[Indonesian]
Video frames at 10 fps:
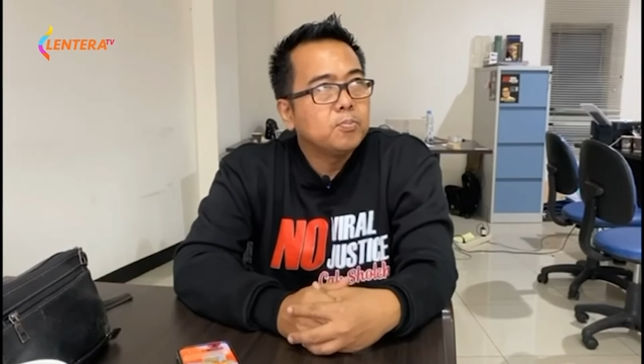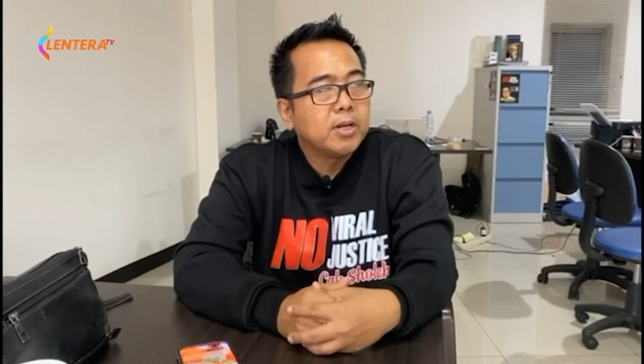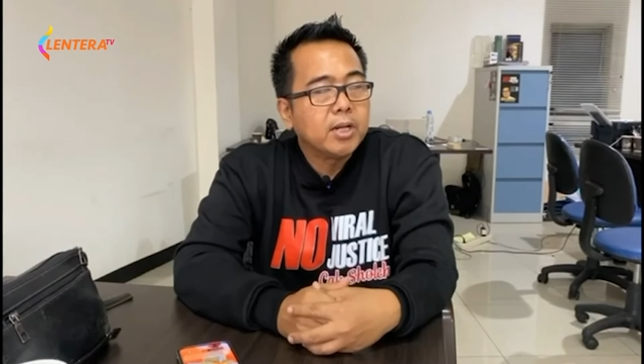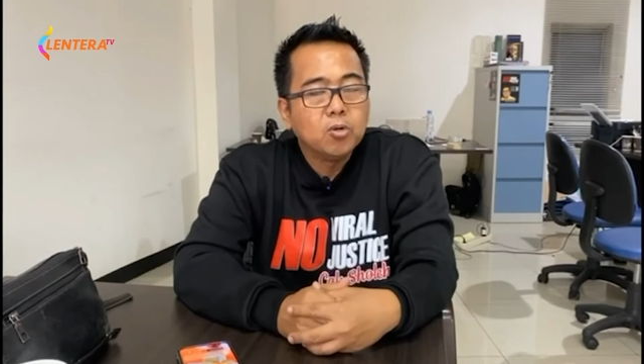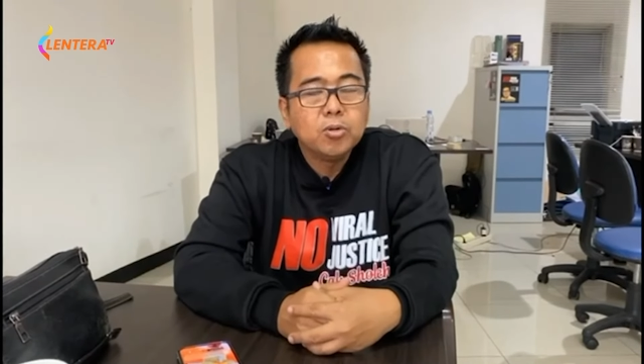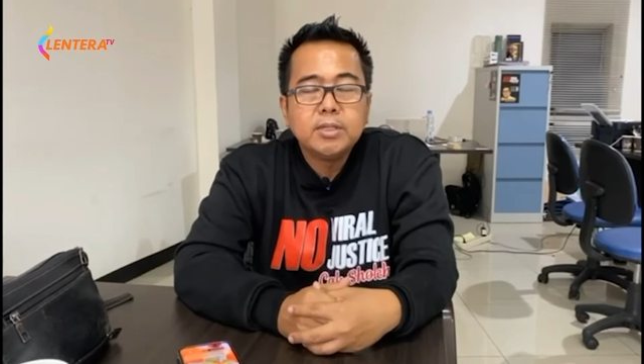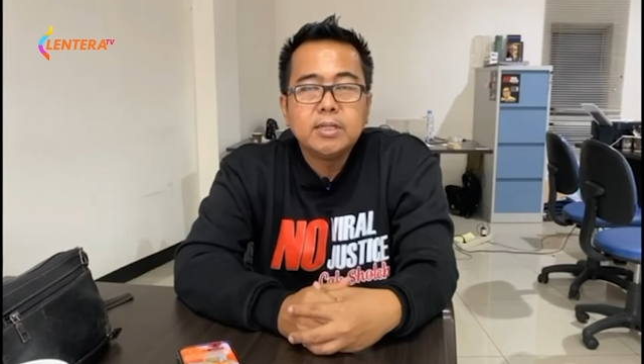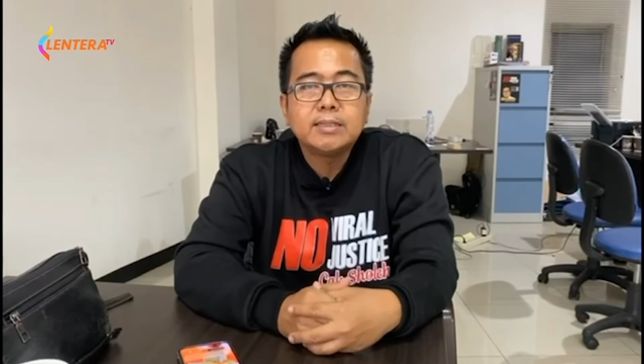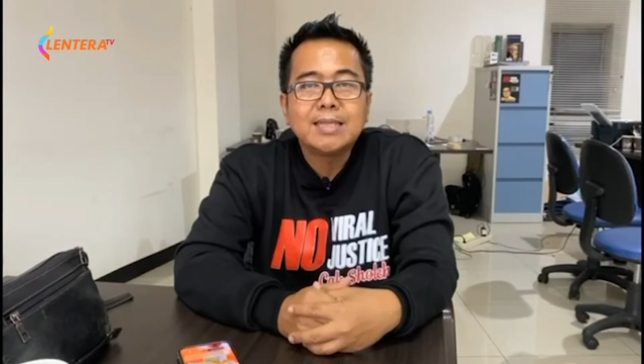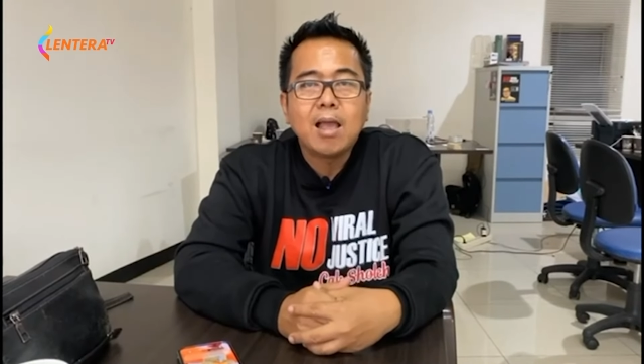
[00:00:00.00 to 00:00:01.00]

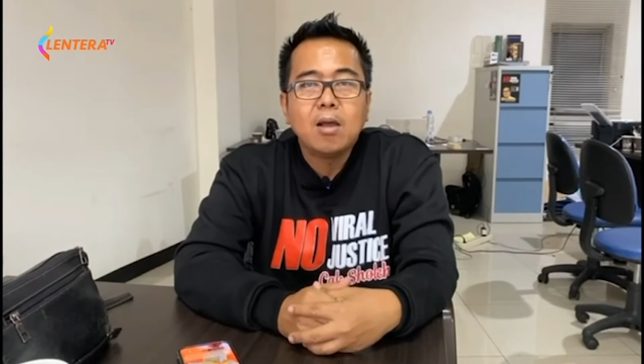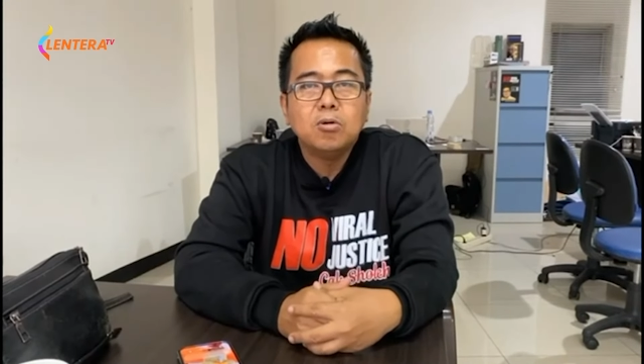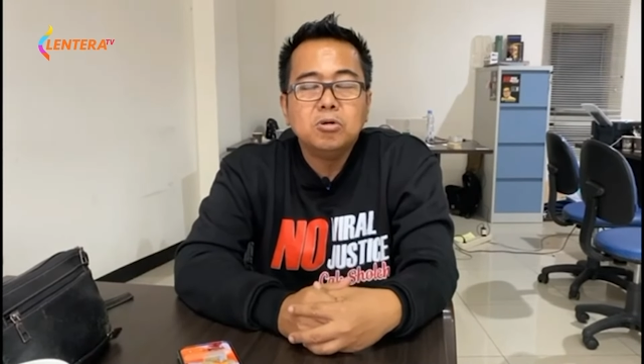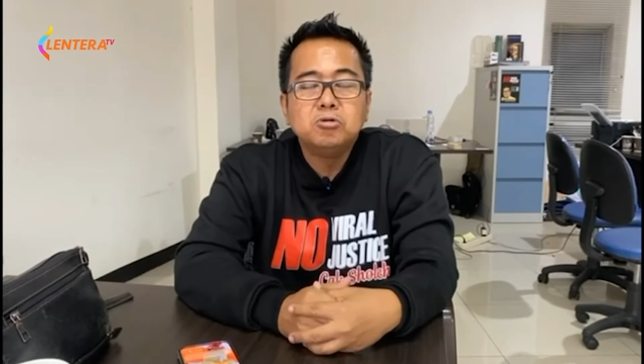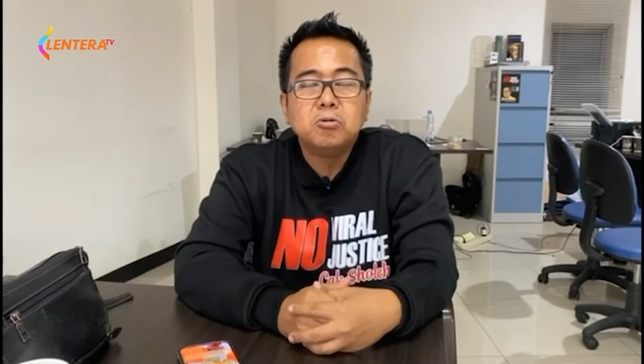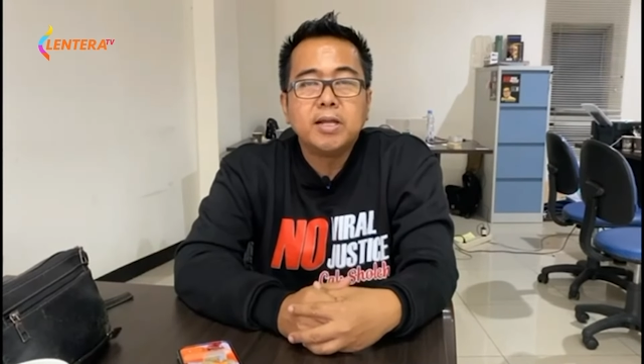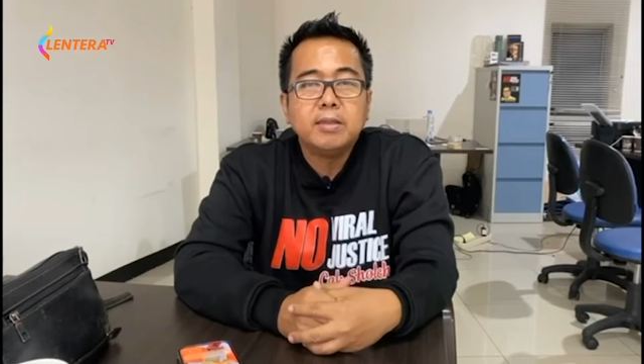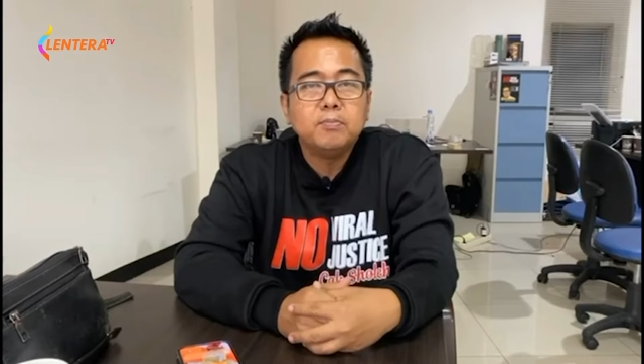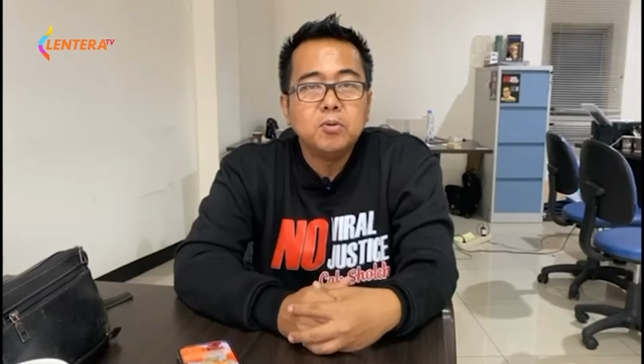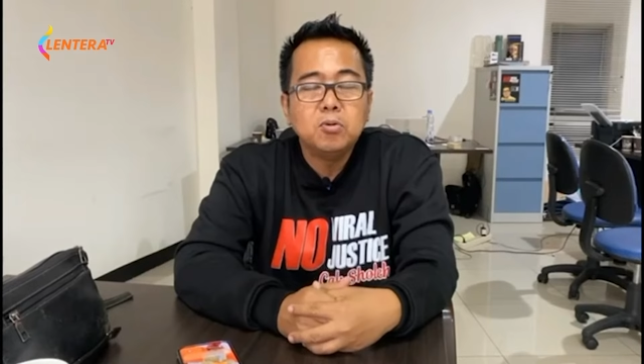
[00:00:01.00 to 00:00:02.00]
periode tahun
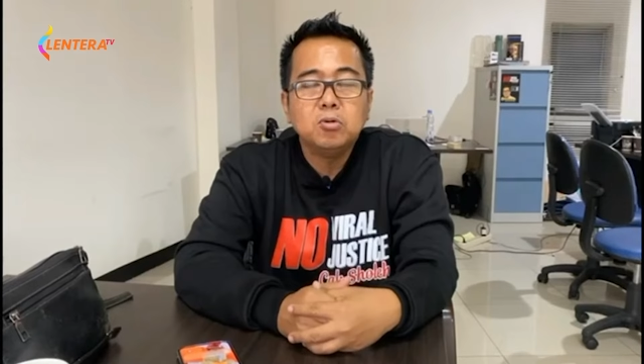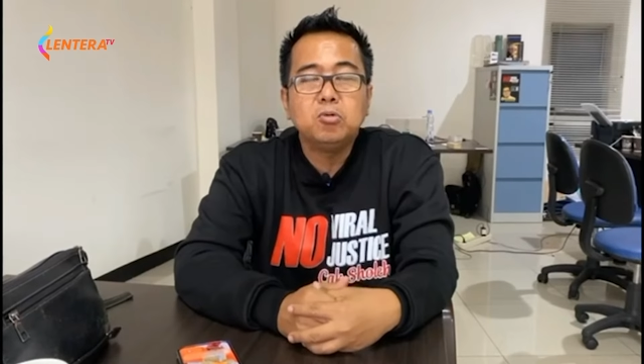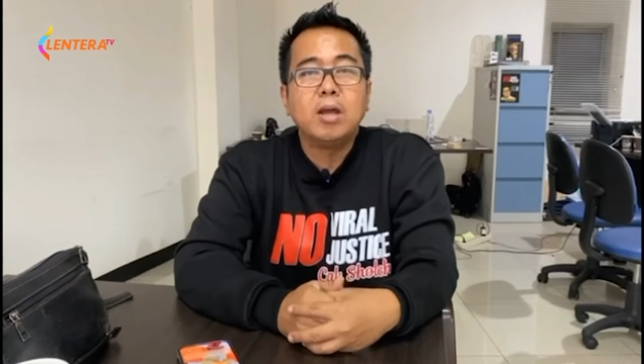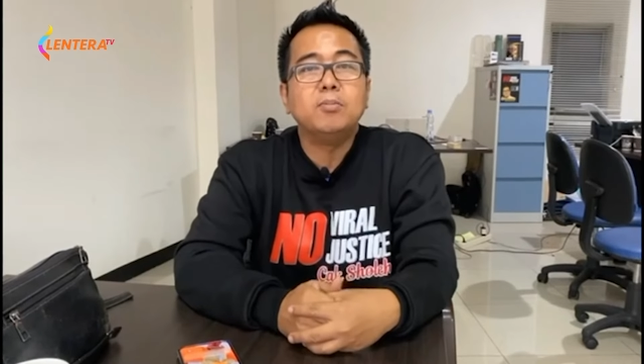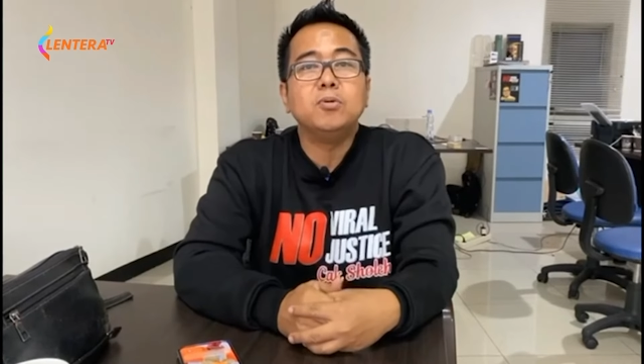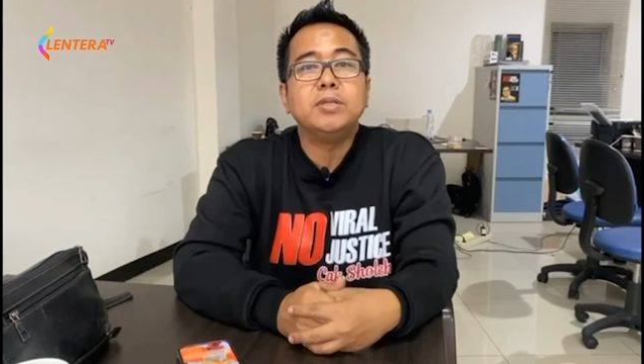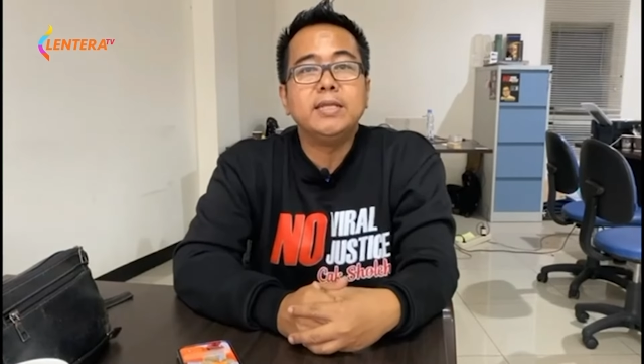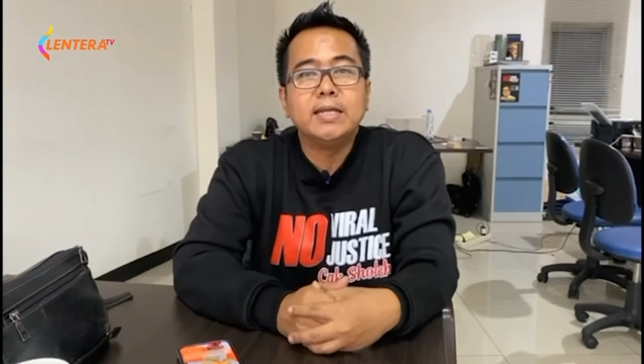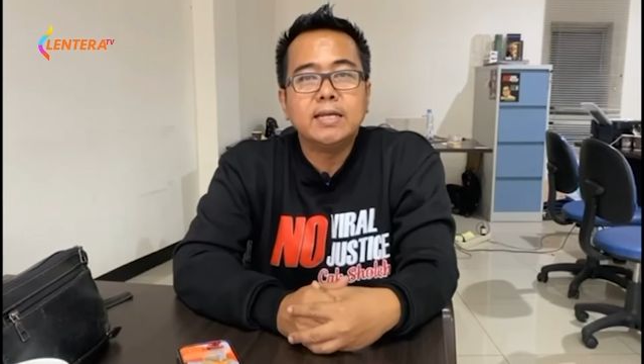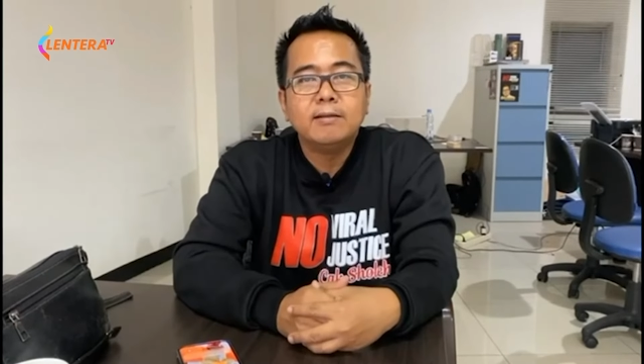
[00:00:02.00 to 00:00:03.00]

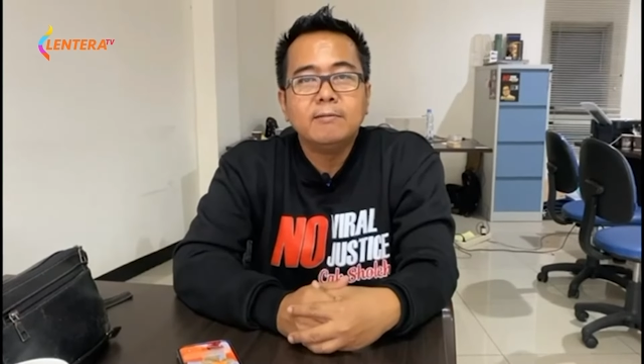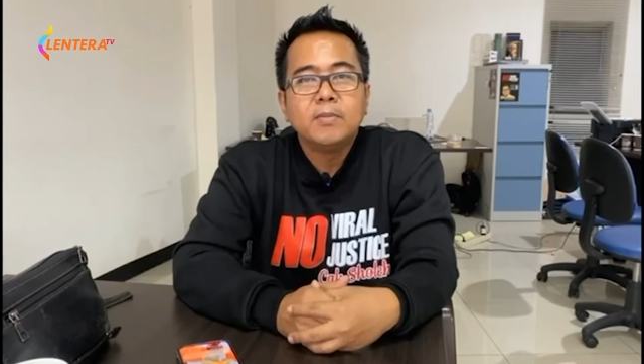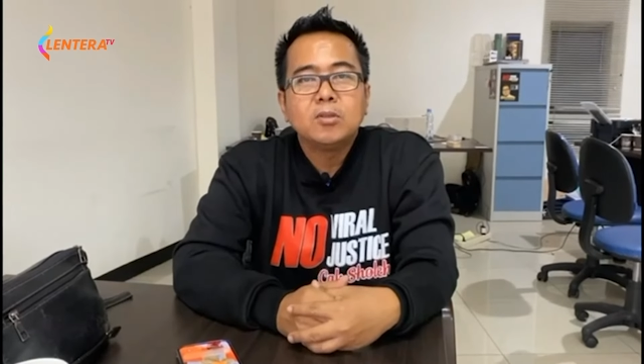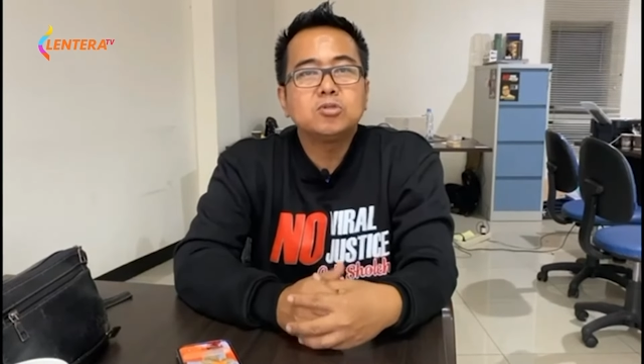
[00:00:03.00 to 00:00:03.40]
2023.